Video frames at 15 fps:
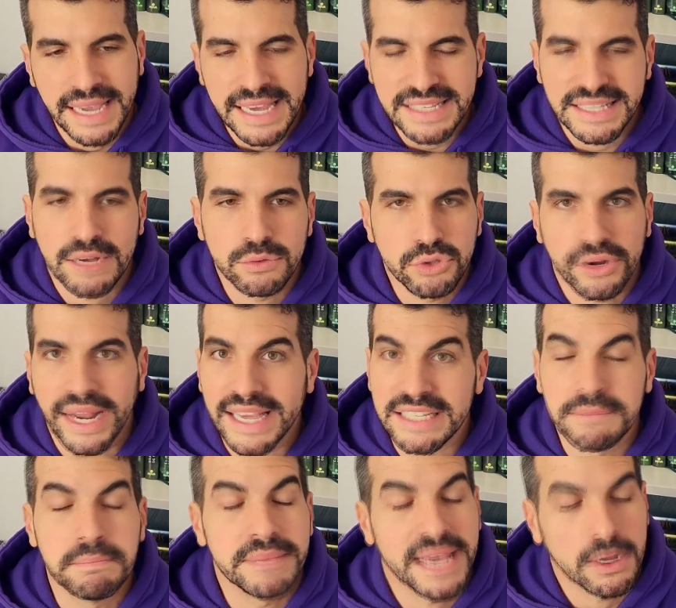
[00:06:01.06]
Esta autora es
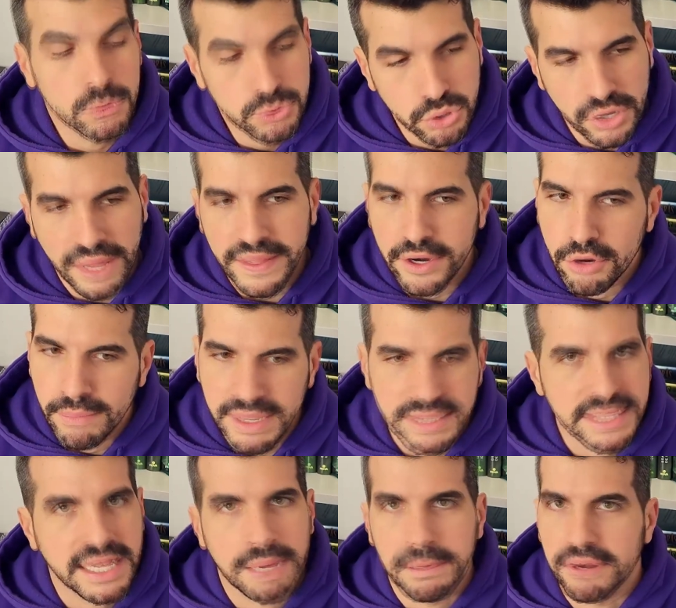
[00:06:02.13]
mi autora de
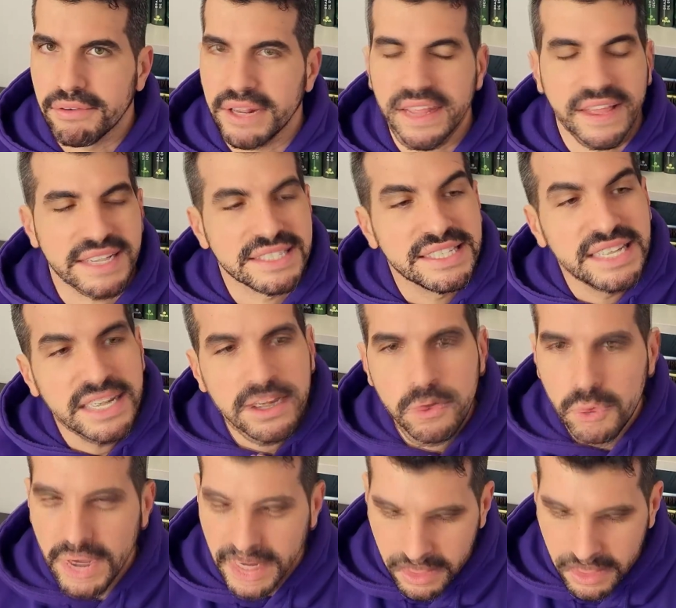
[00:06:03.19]
romántica preferida sin lugar a